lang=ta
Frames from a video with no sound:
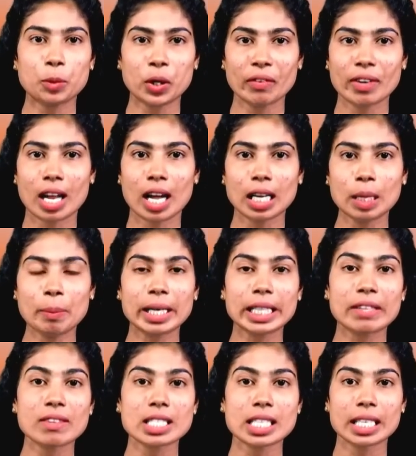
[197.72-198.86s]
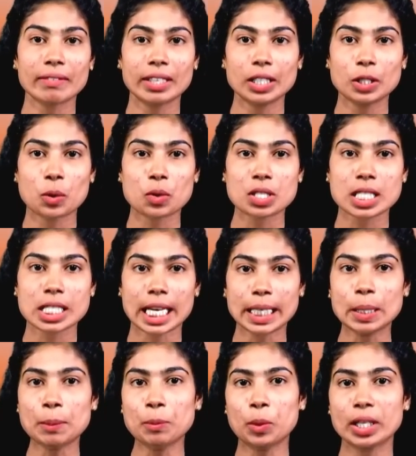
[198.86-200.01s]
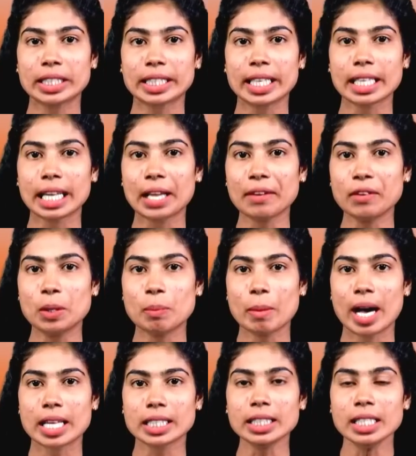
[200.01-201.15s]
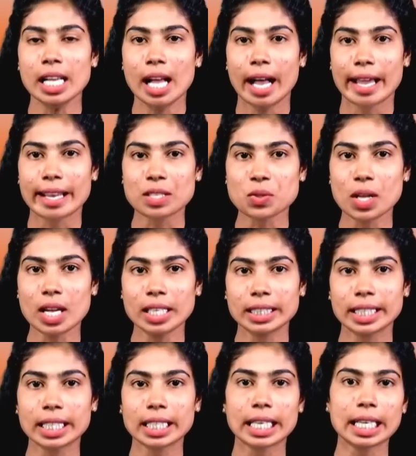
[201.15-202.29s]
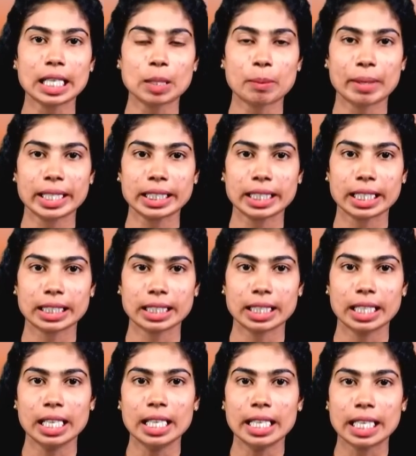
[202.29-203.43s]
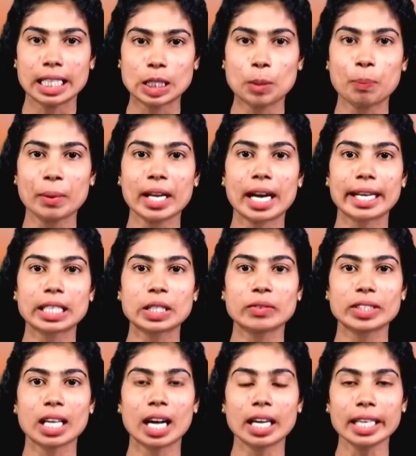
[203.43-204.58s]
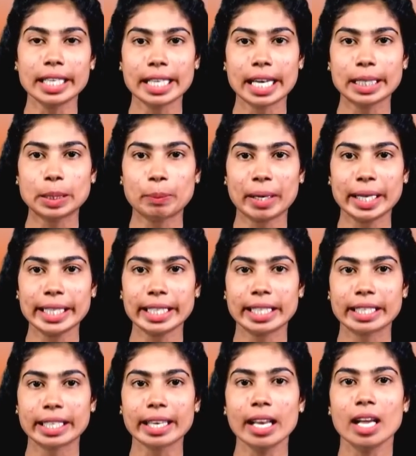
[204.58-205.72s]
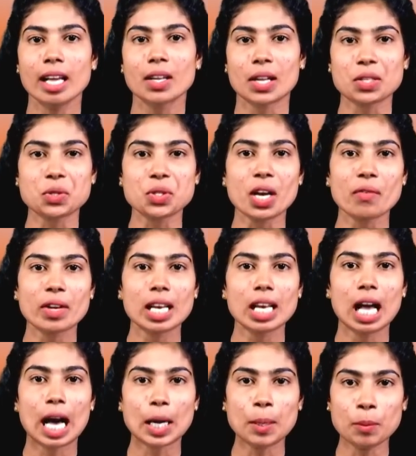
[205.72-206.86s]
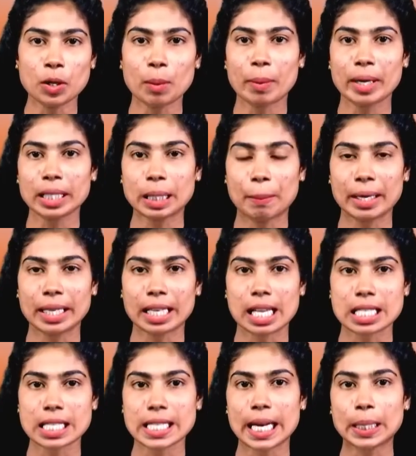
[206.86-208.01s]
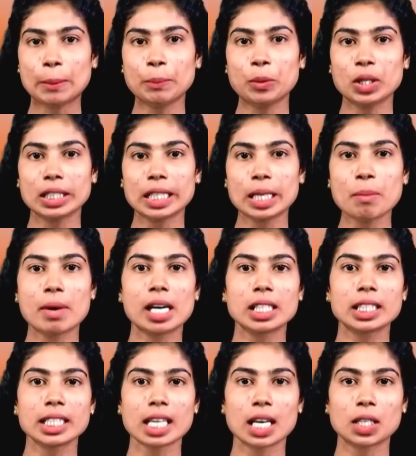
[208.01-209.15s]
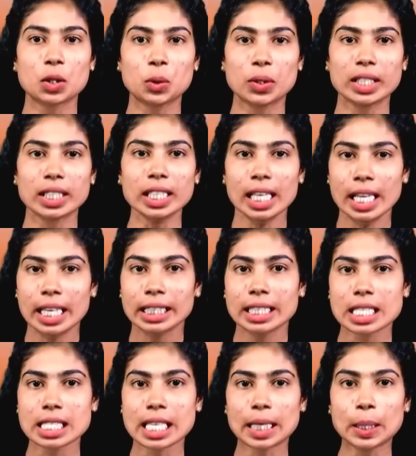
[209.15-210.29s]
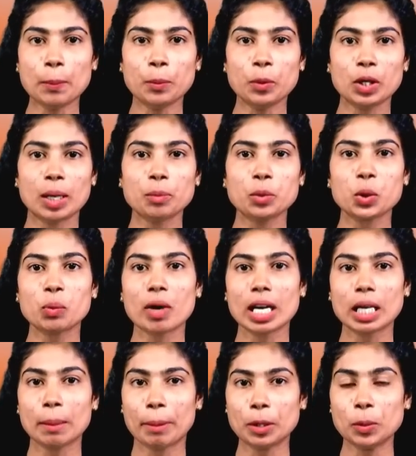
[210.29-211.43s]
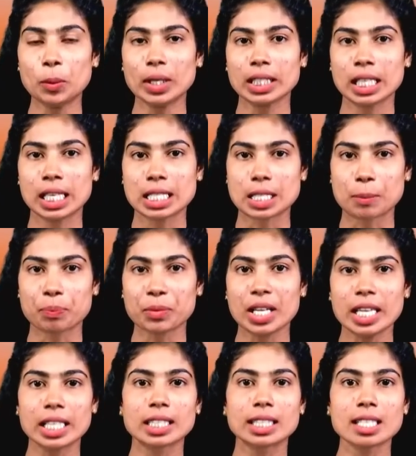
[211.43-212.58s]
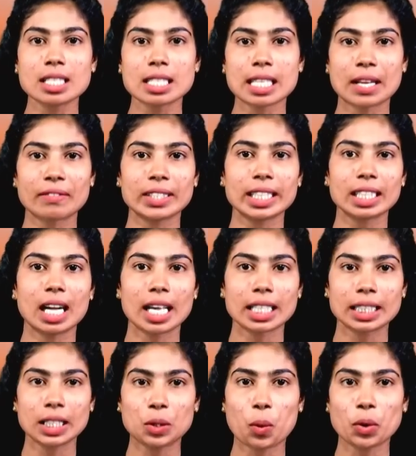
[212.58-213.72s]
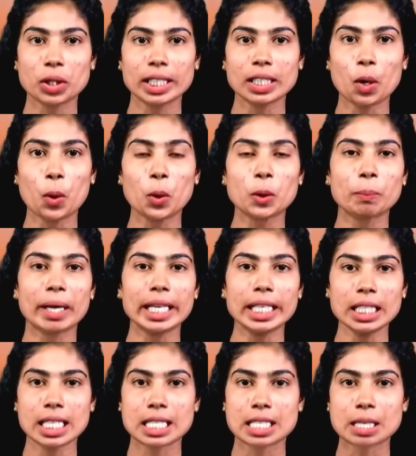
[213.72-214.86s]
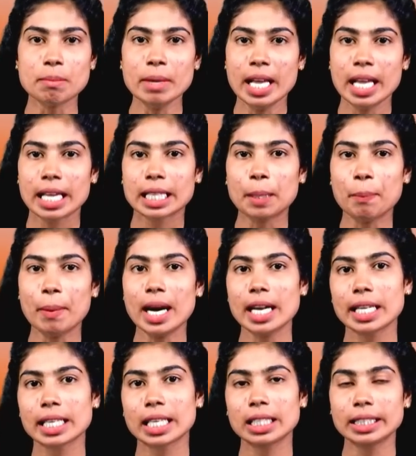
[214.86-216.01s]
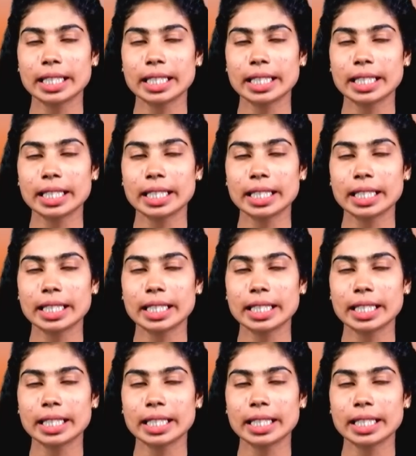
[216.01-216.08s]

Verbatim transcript: முகவராக பதிவு செய்ய வேண்டிய ஒரு சட்ட மூலத்தை கைவிடுமாறு அரசாங்கத்தை கட்டாயப்படுத்தியது எதிர்ப்பை அடக்குவதாக இரண்டாயிரத்தி பன்னிரண்டில் ரஷ்யாவில் அறிமுகப்படுத்தப்பட்ட சட்ட மூலத்தை மாதிரியாக கொண்டு இந்த சட்டம் மூலம் உருவாக்கப்பட்டுள்ளது என்றும் இது சர்வதிகாரத்தை நோக்கிய ஒரு படி என்றும் எதிர்ப்பாளர்கள்